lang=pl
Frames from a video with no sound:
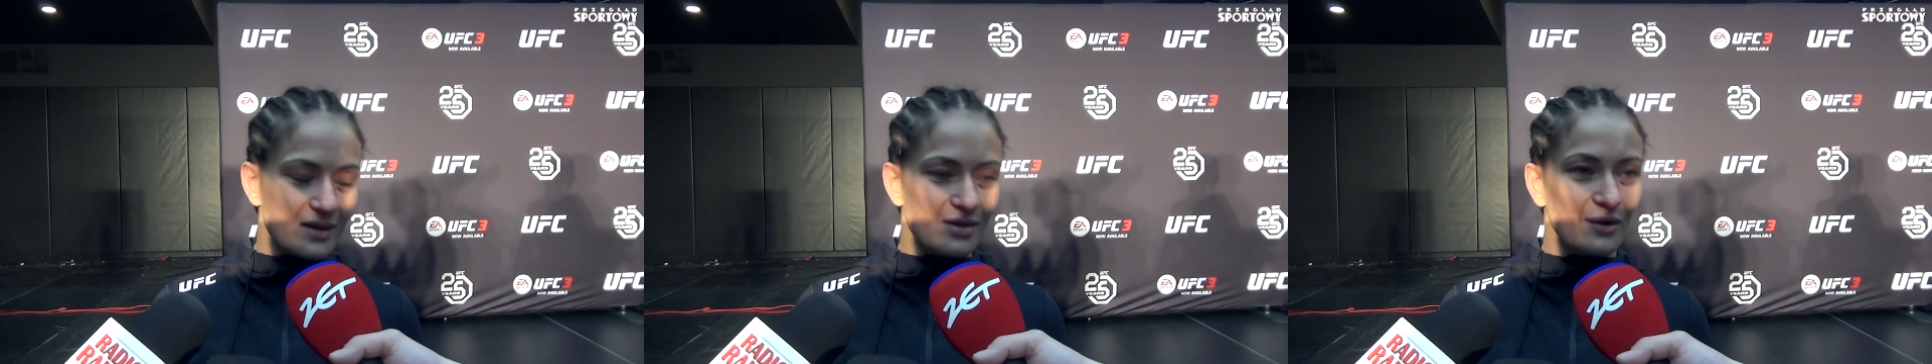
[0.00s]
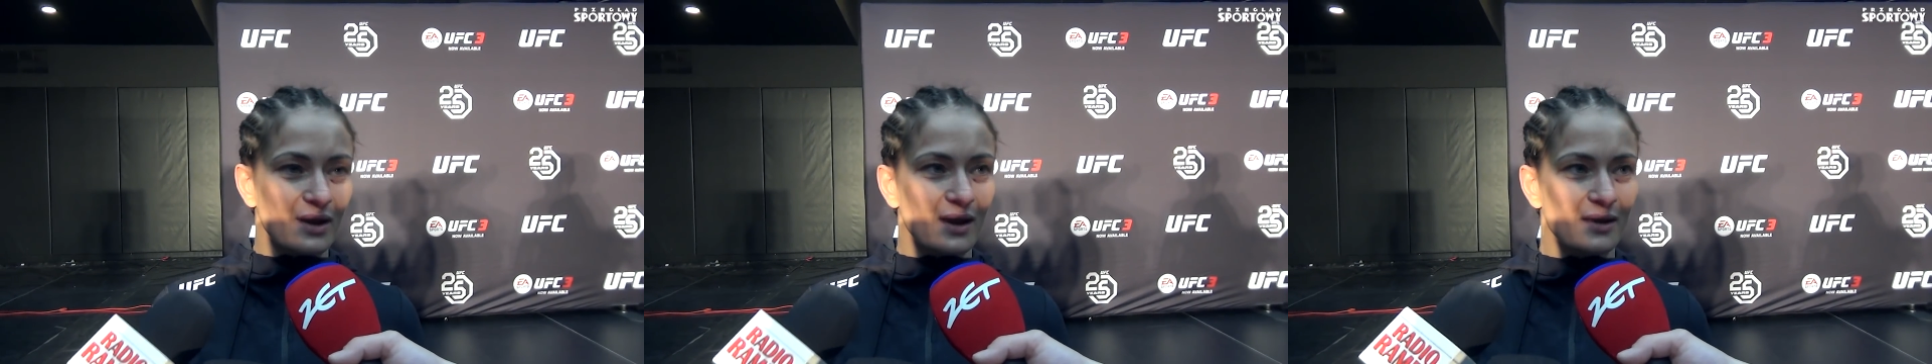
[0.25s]

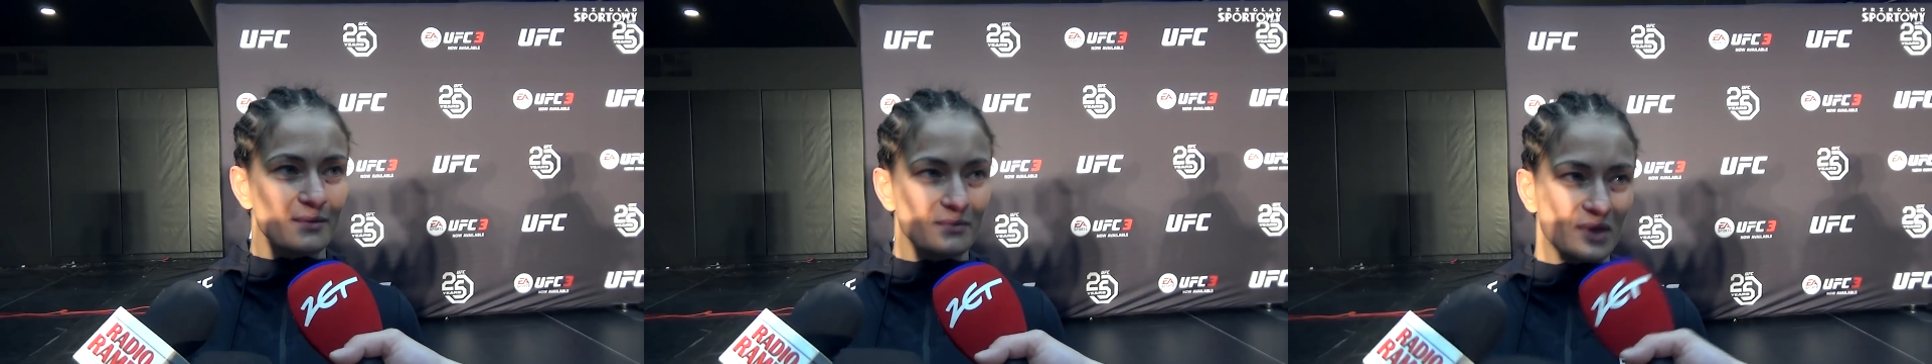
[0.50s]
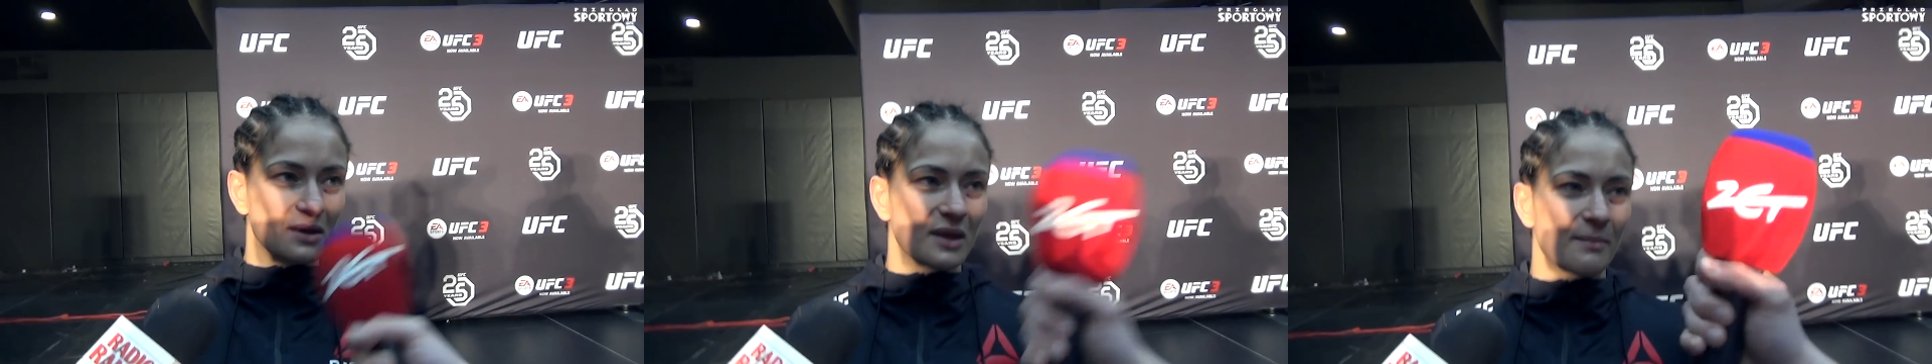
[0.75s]
jest okej.
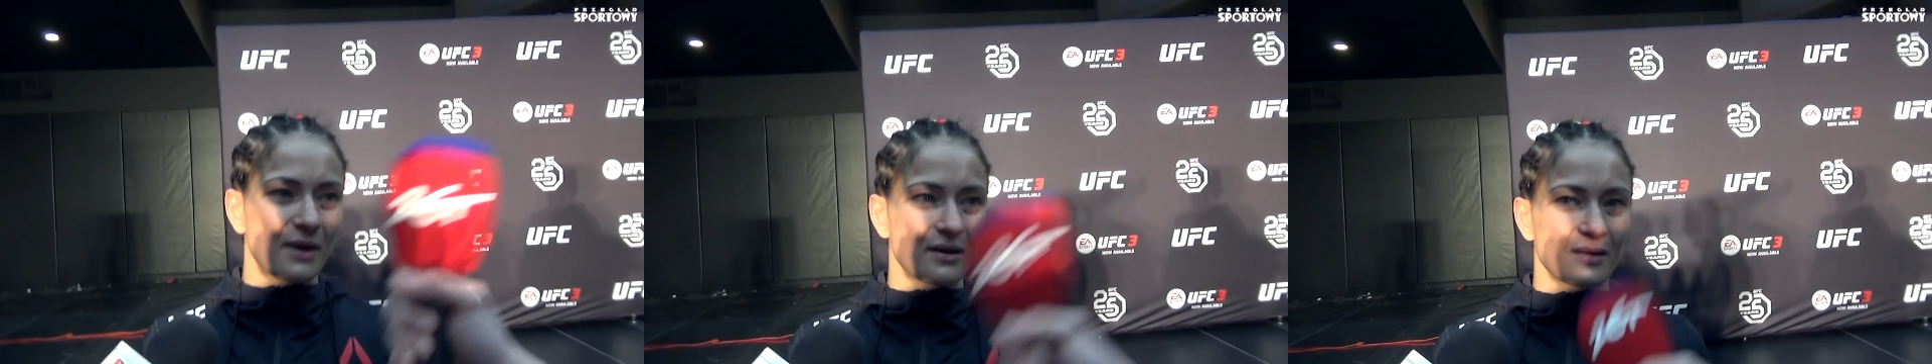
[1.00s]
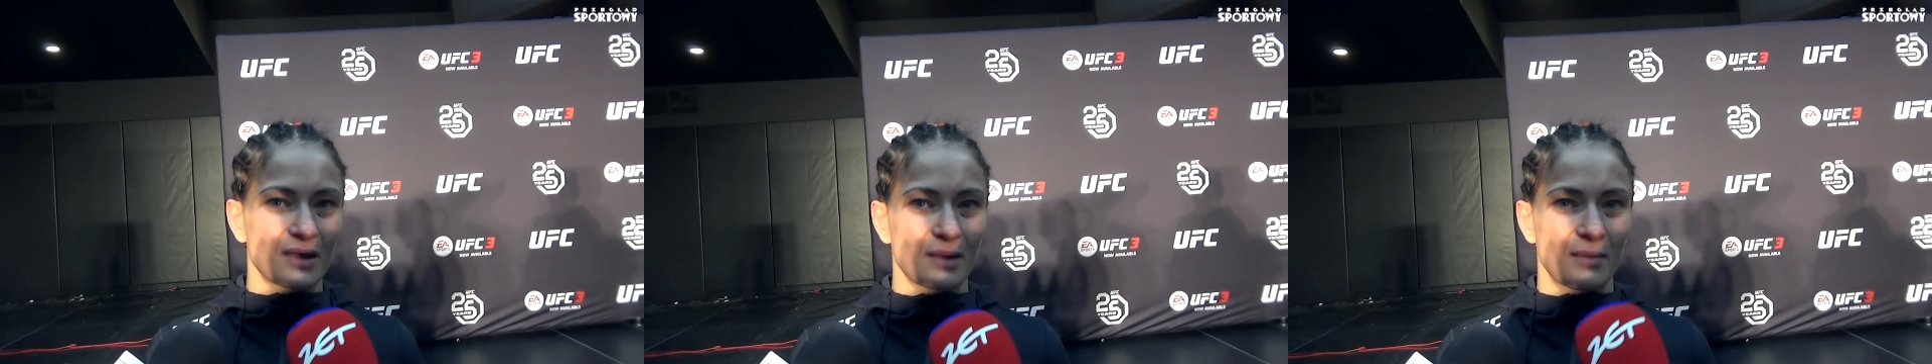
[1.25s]
Nie, nie,
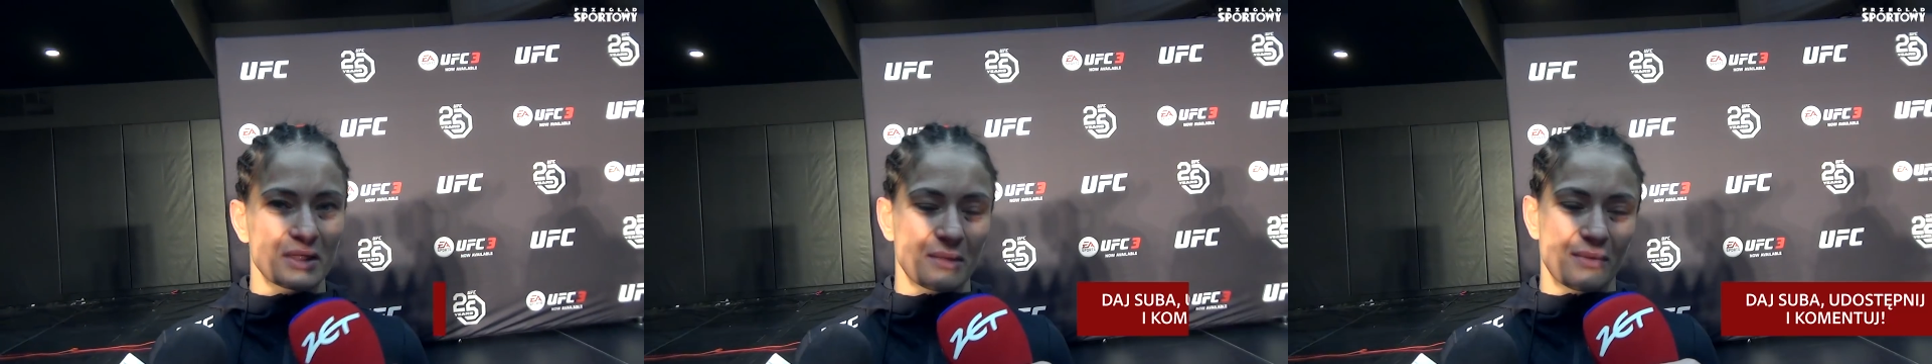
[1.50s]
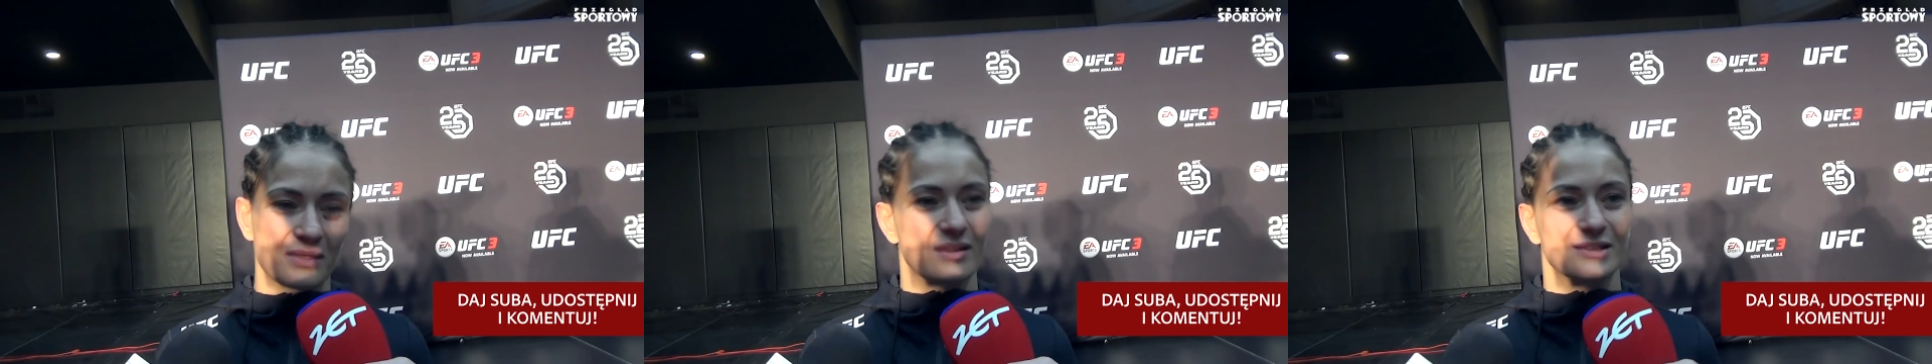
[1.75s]
się- Chyba
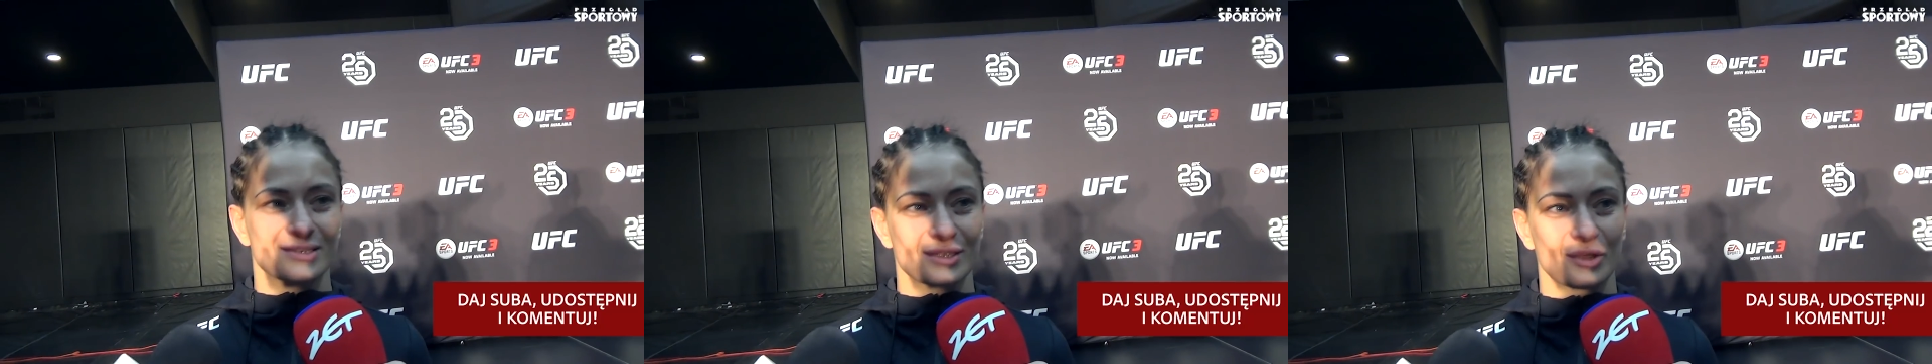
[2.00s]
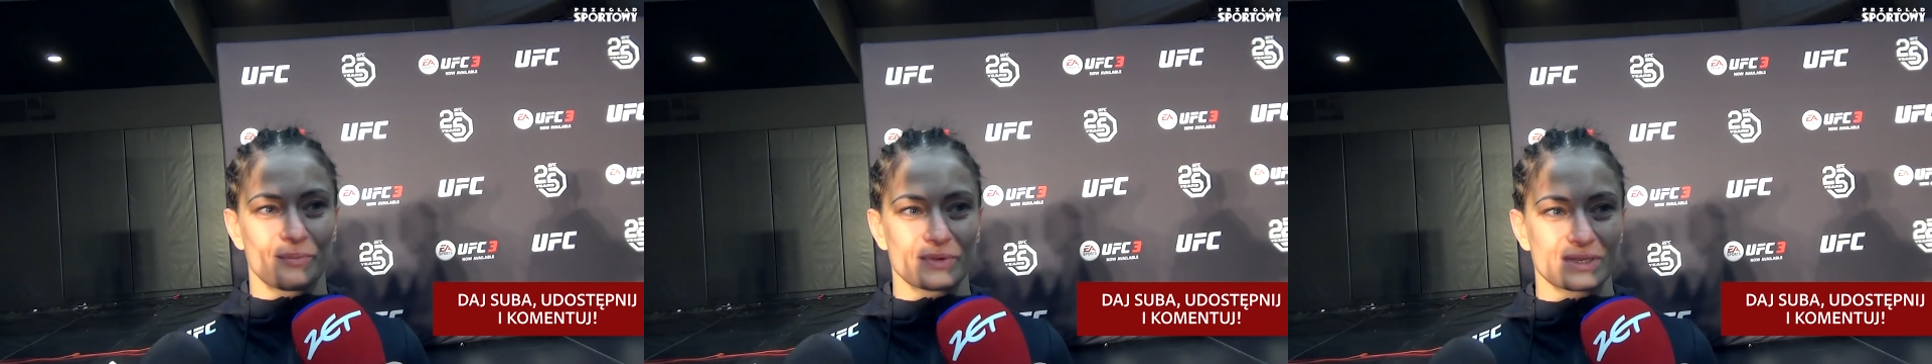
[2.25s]
nie będę
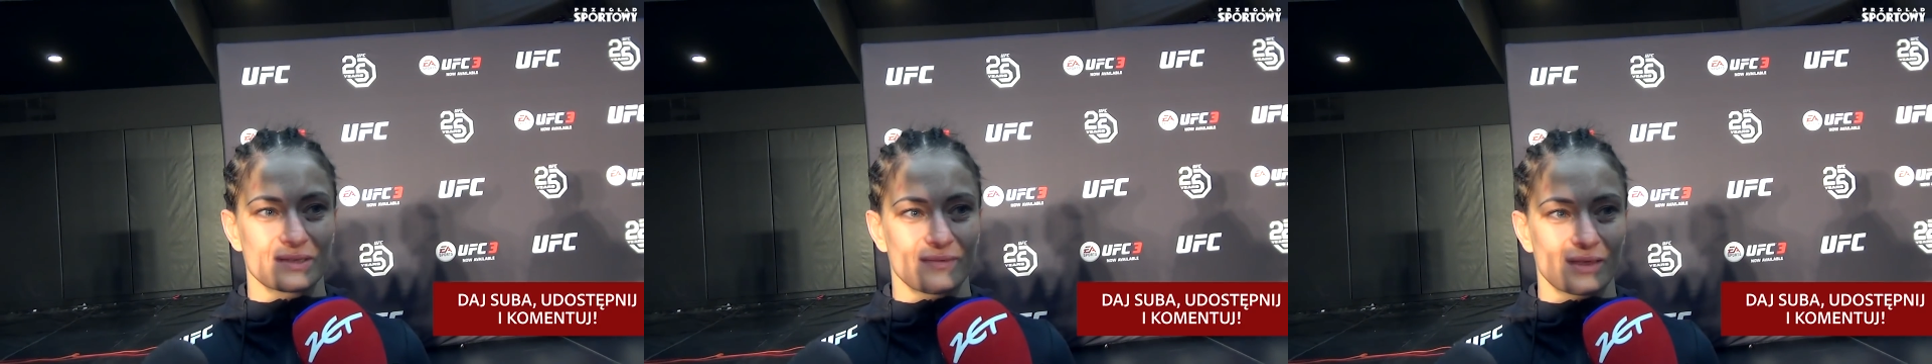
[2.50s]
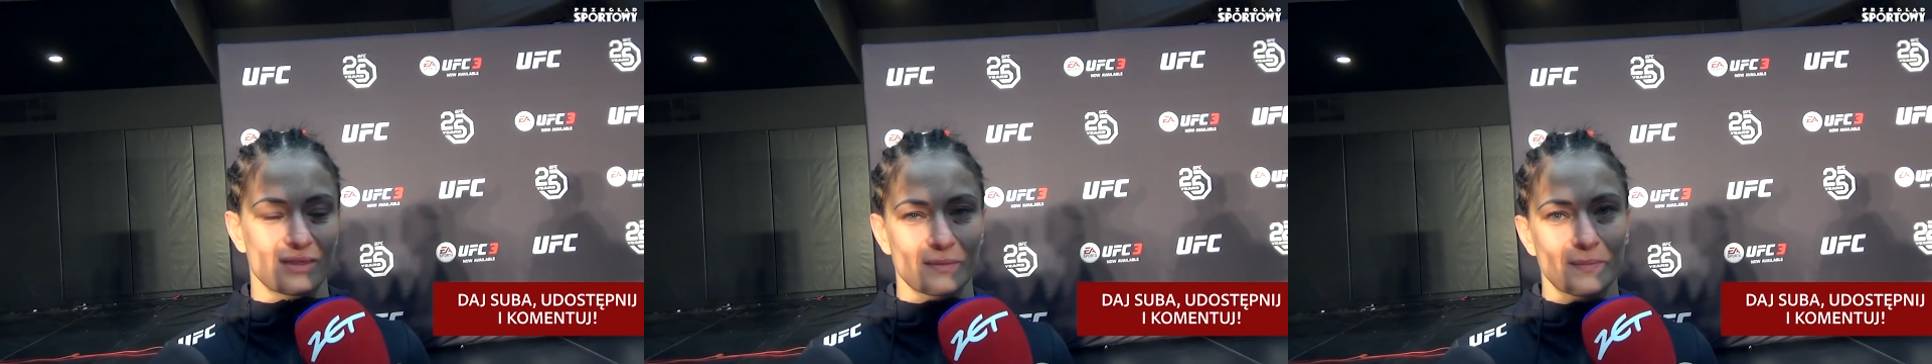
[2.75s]
raczej go
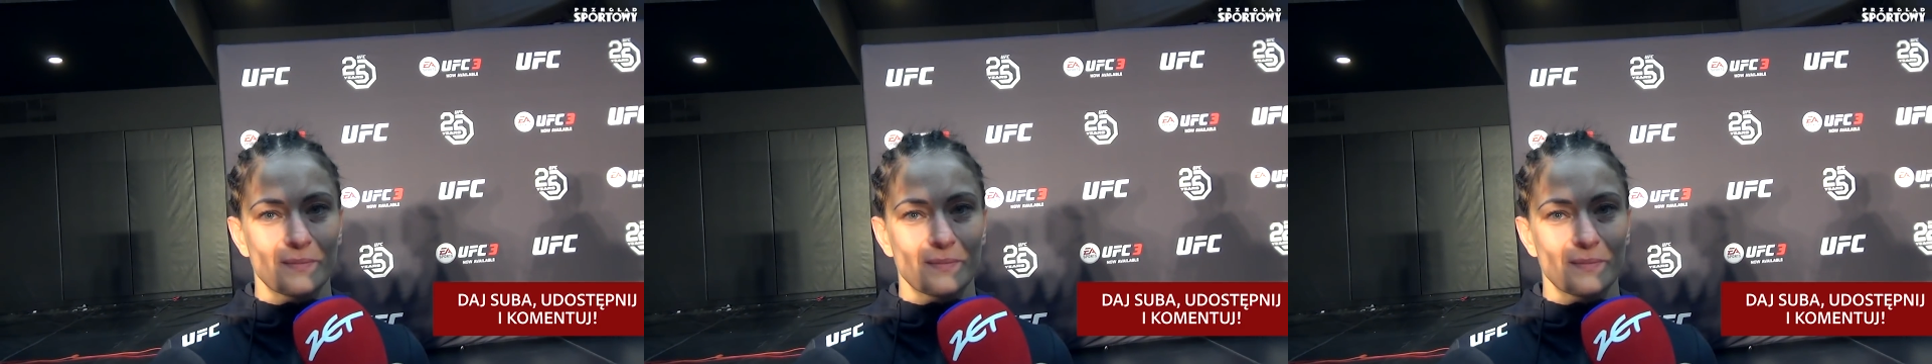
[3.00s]
pozywać.